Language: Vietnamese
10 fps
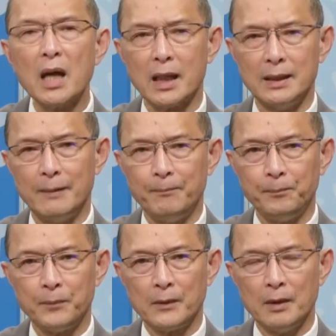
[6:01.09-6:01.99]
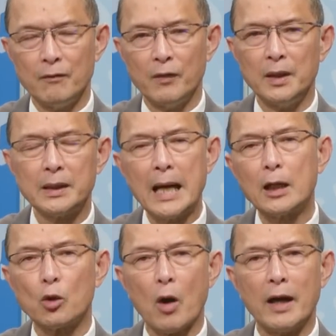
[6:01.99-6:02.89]
gần với
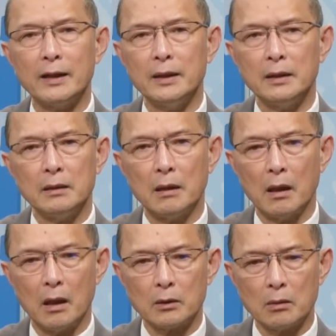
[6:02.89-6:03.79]
các loài à,